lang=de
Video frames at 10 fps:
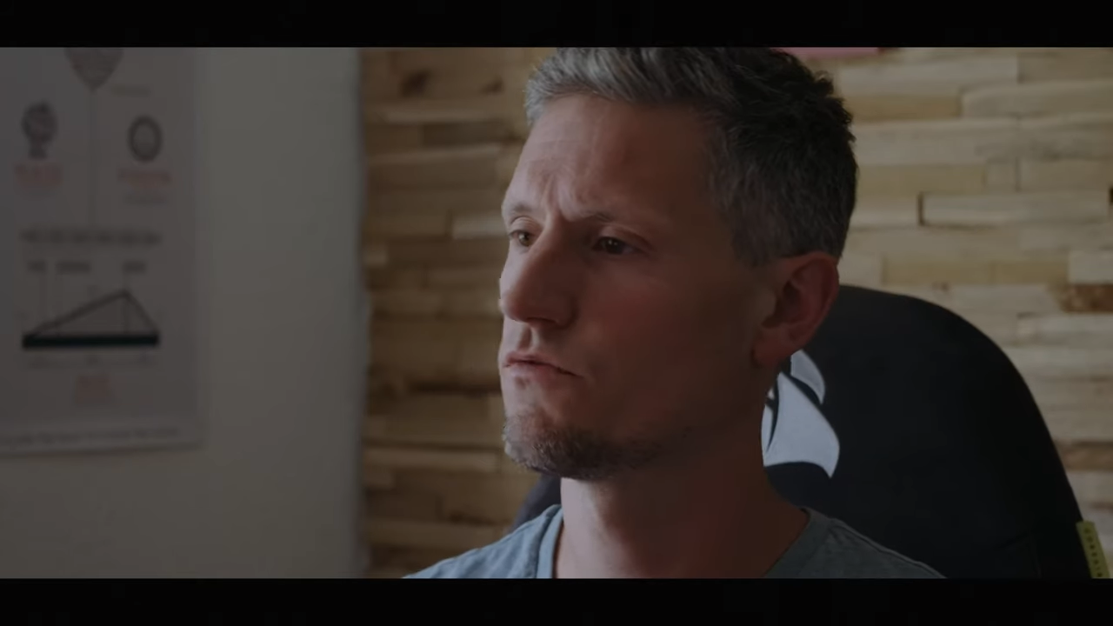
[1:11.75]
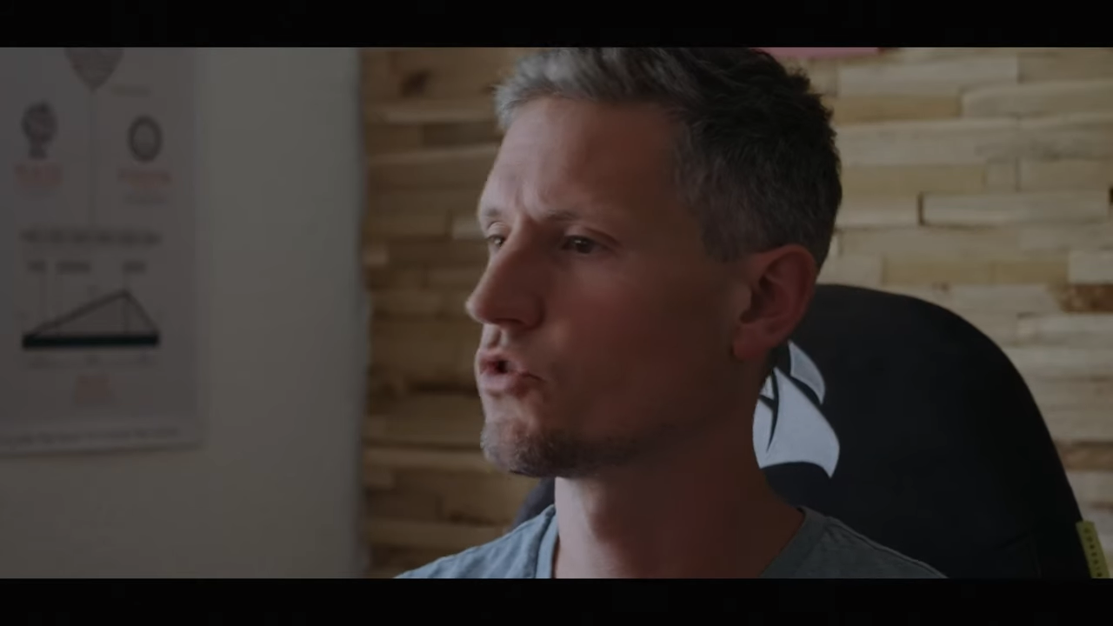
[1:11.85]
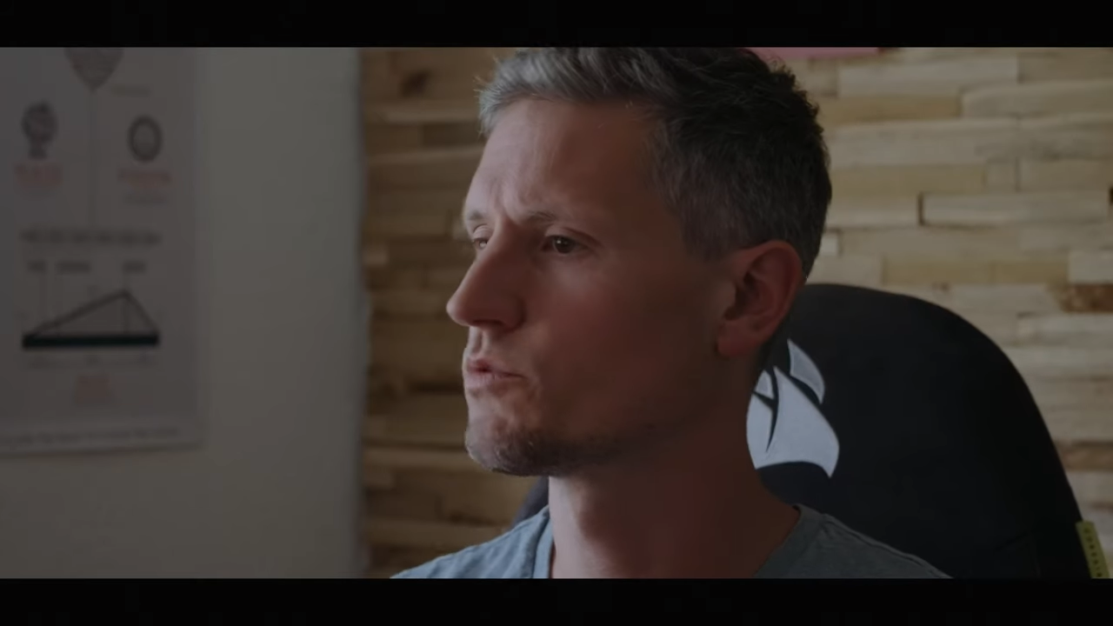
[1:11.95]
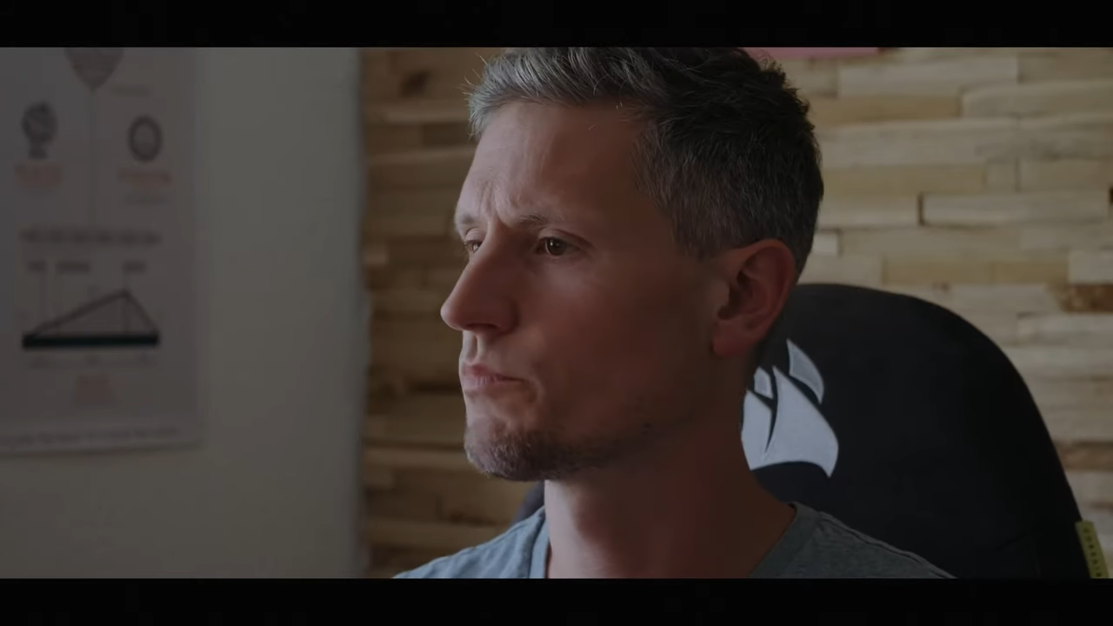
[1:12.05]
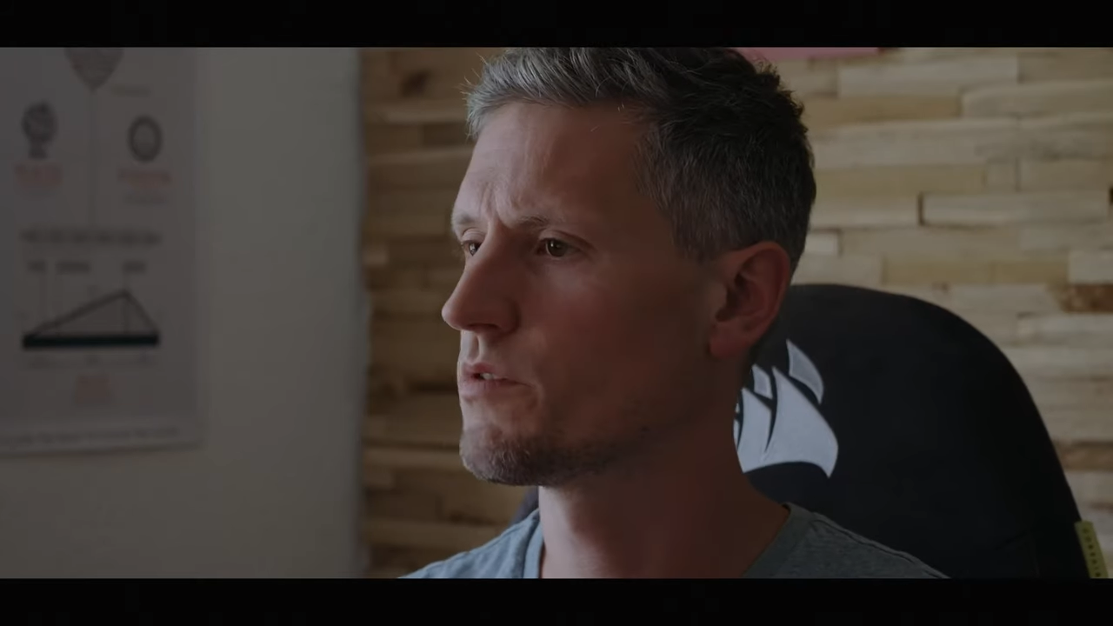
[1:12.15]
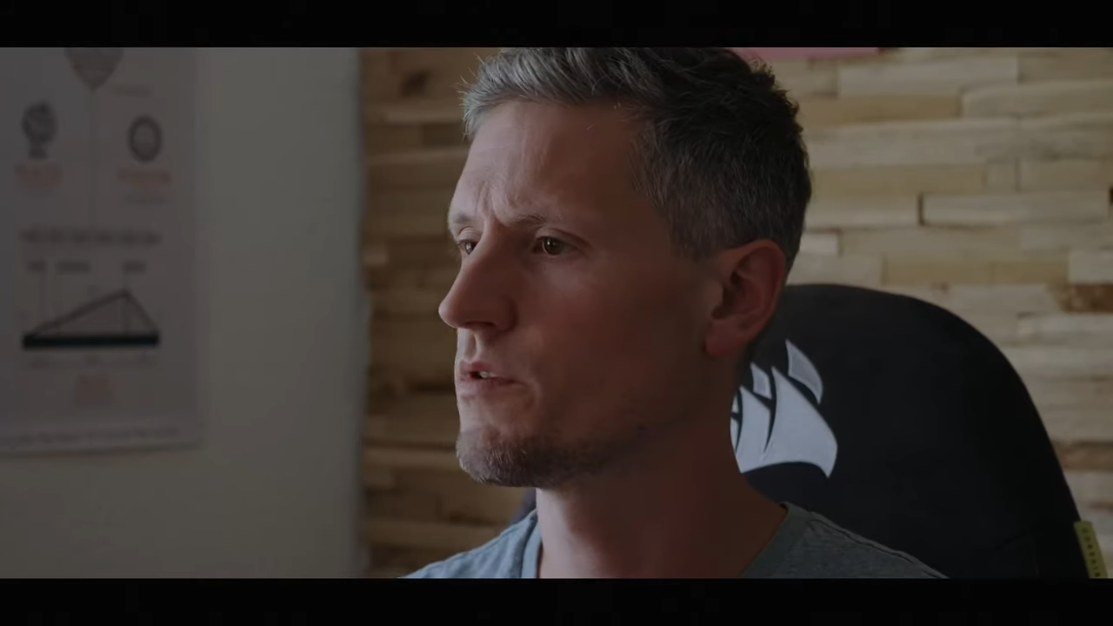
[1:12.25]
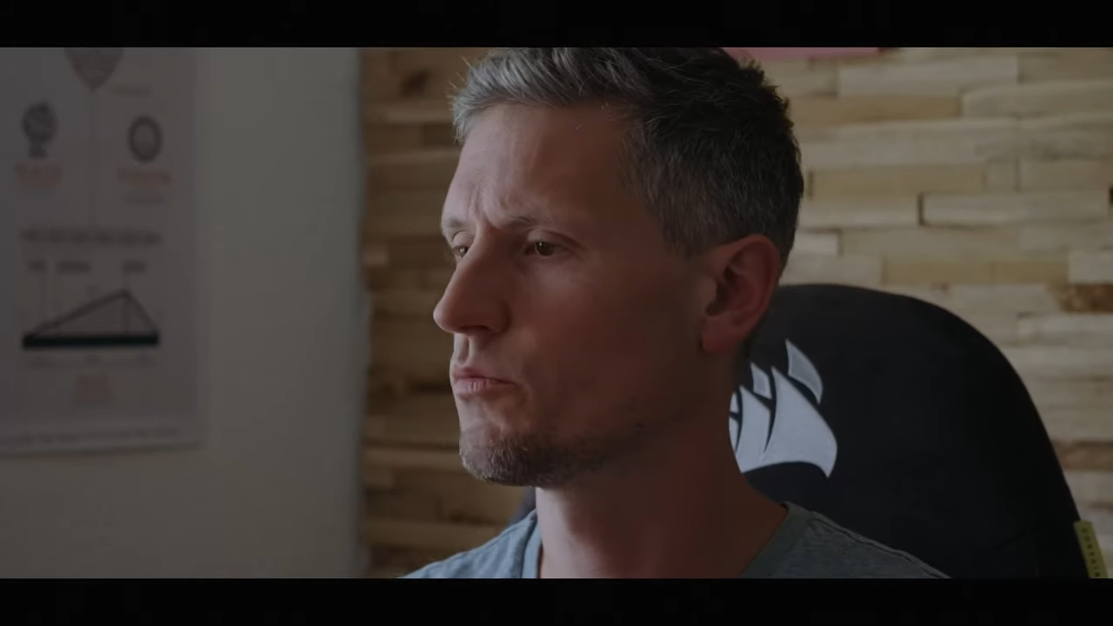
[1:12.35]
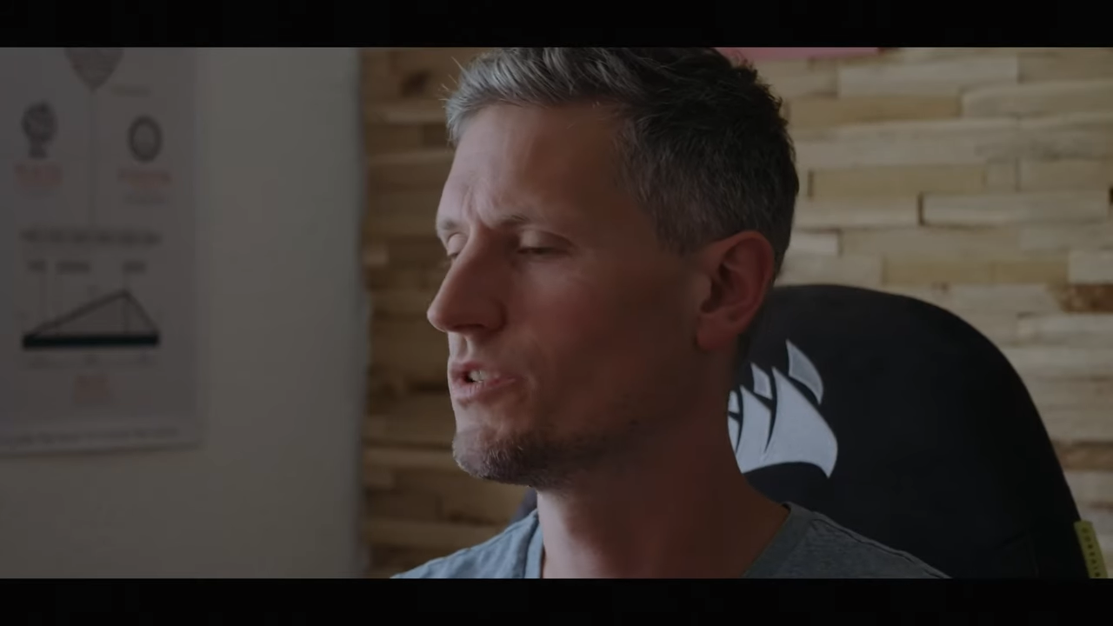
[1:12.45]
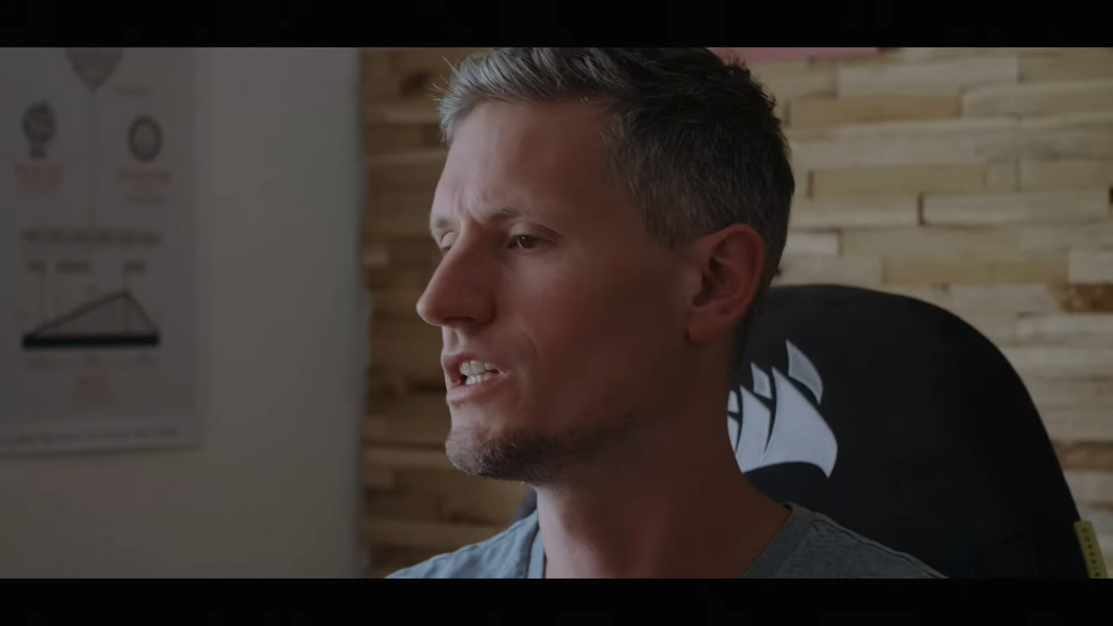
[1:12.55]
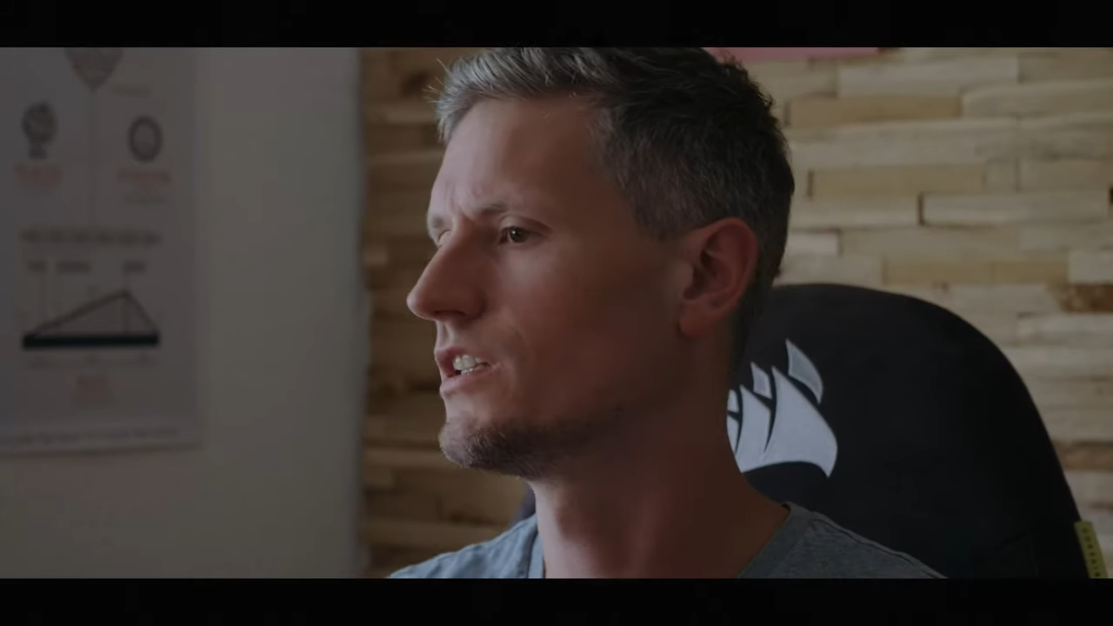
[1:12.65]
wo es primär um
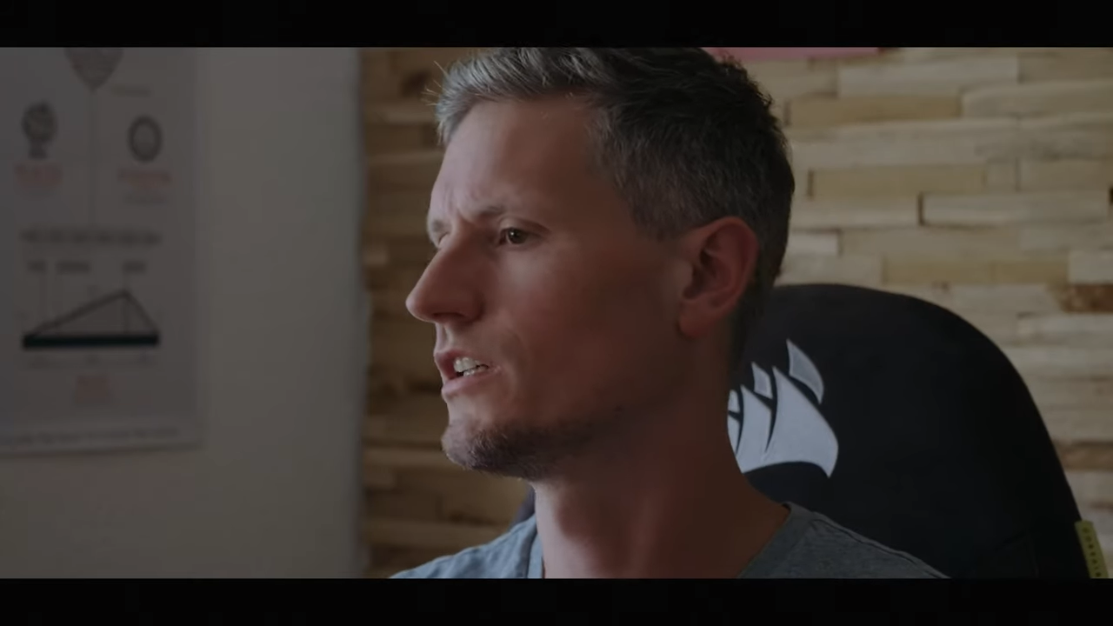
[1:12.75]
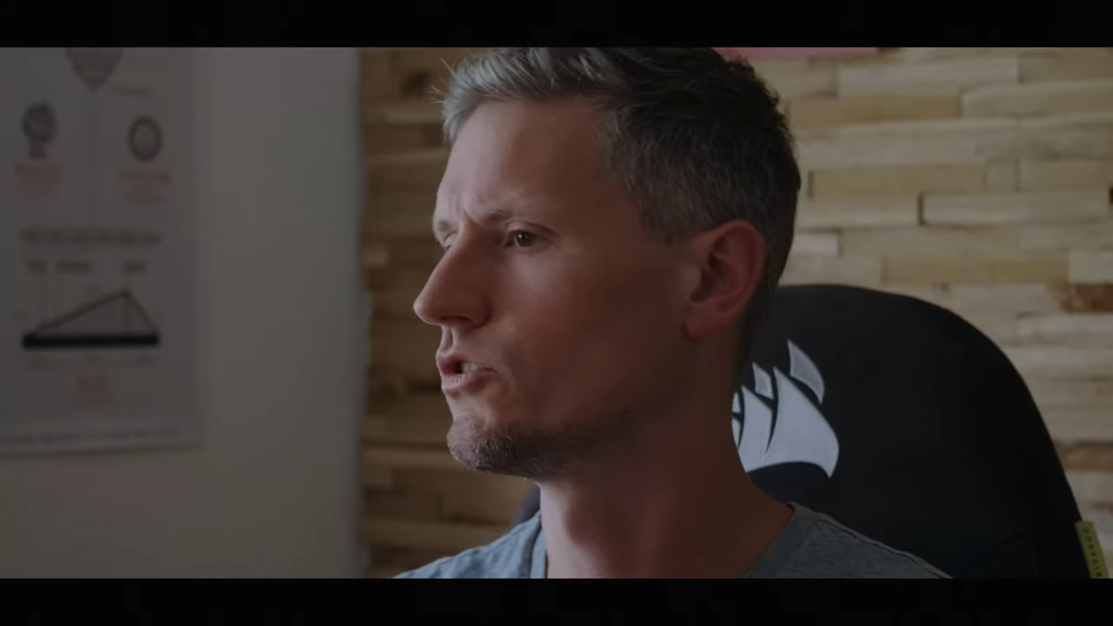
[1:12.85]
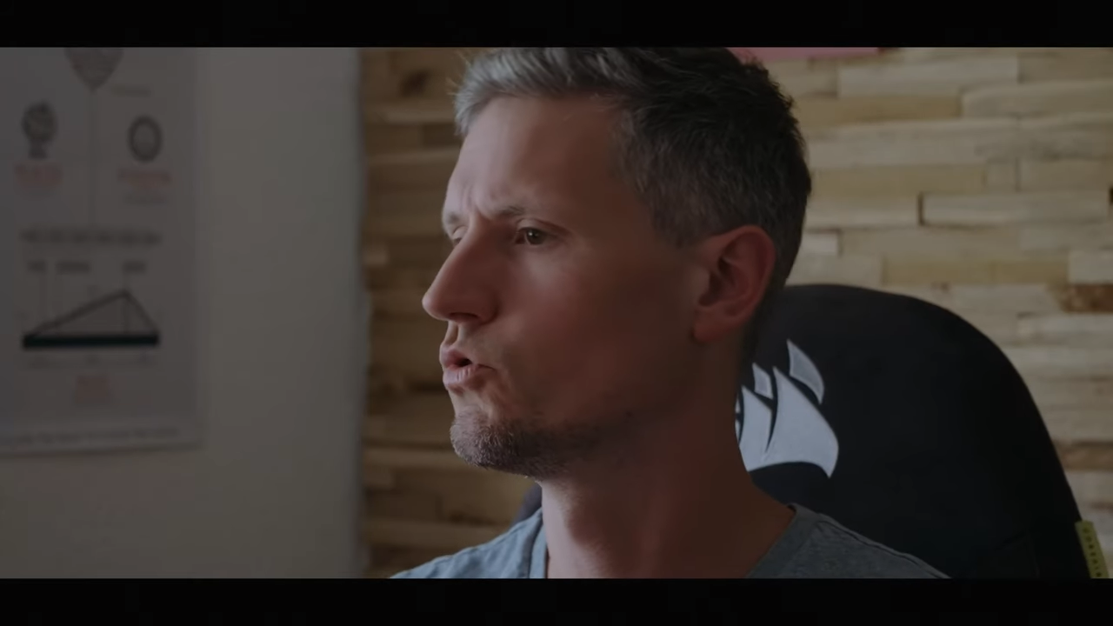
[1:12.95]
digitale